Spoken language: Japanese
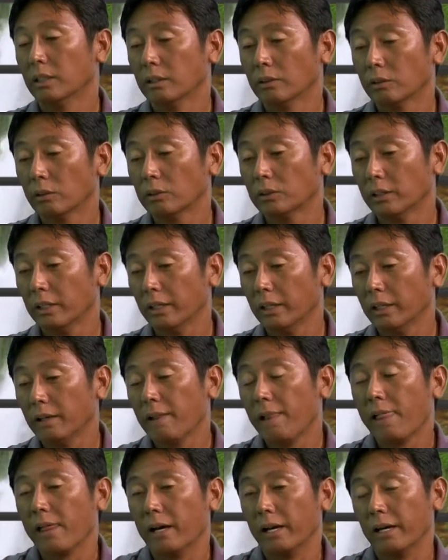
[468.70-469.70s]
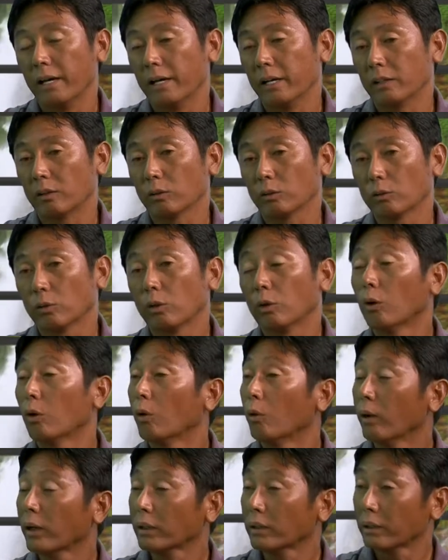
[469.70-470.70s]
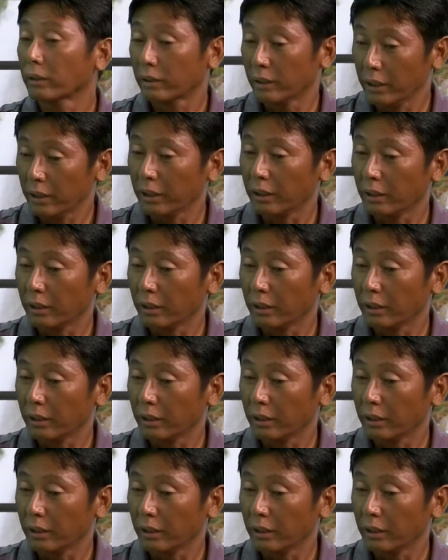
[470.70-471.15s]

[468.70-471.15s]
そして、えーと、それを終わって、